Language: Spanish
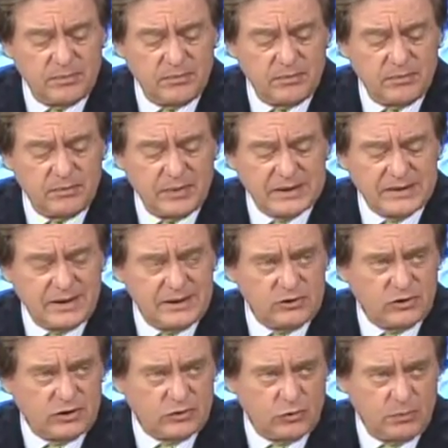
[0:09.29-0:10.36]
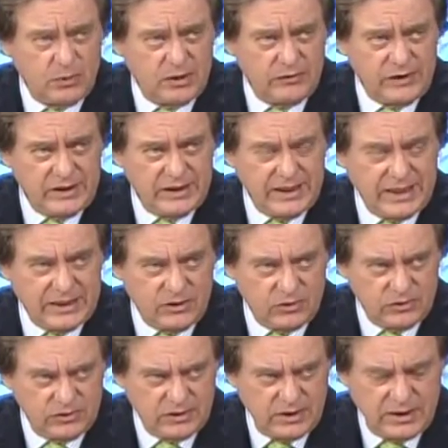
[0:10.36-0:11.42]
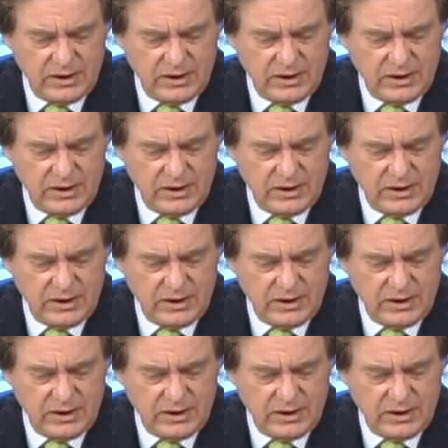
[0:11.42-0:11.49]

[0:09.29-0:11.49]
mm, va a estar listo se supone a fin de año,